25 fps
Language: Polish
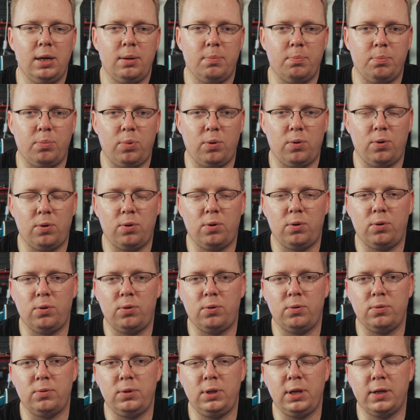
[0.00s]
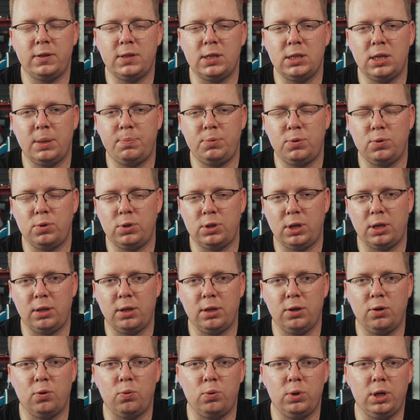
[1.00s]
bo nie chcę zepsuć
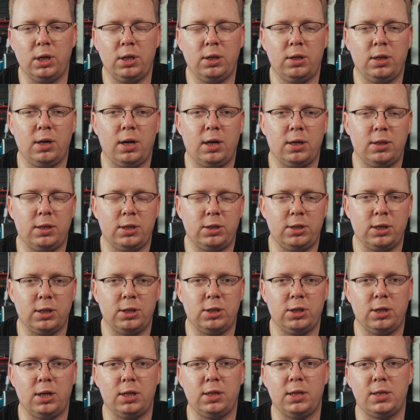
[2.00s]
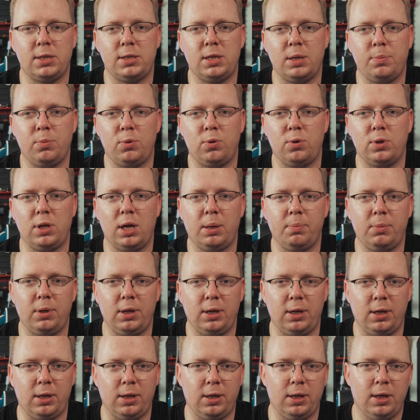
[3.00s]
żadnego ujęcia, a też jak się lata za samochodami
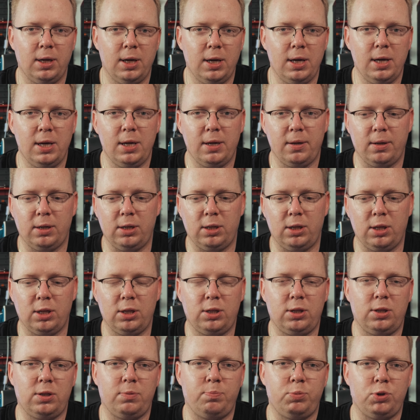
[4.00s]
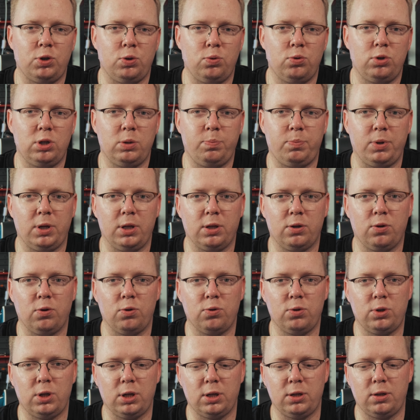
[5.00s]
i gdzieś przy dużych
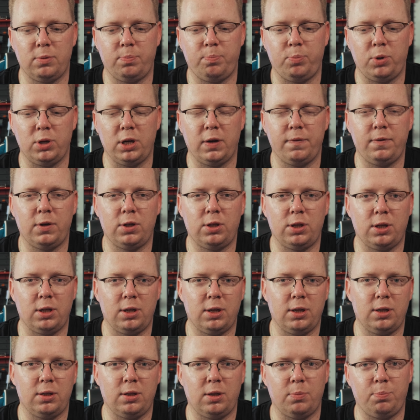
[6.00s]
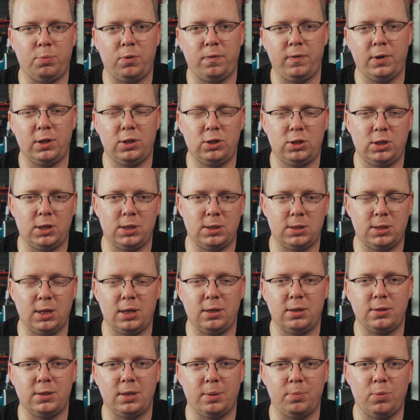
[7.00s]
prędkościach pojawia się to powietrze
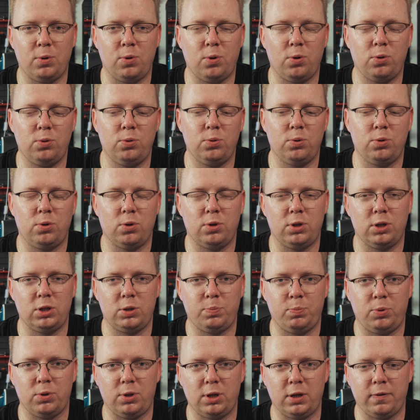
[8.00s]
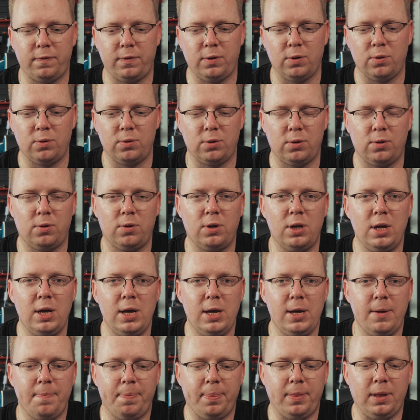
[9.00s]
za samochodu, to też potrafi ono
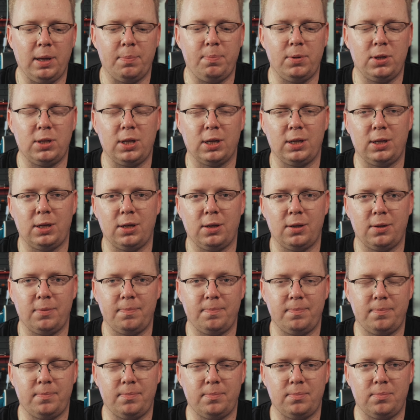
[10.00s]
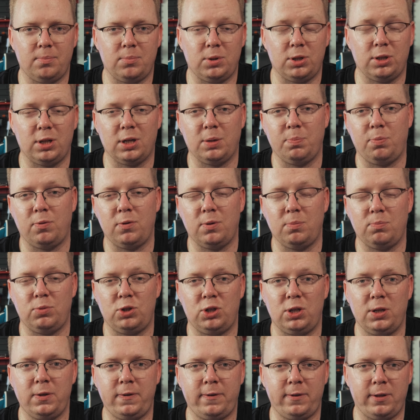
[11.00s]
nie być takie że tak powiem,
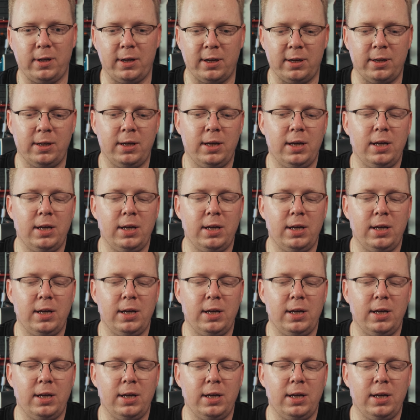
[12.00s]
czyste.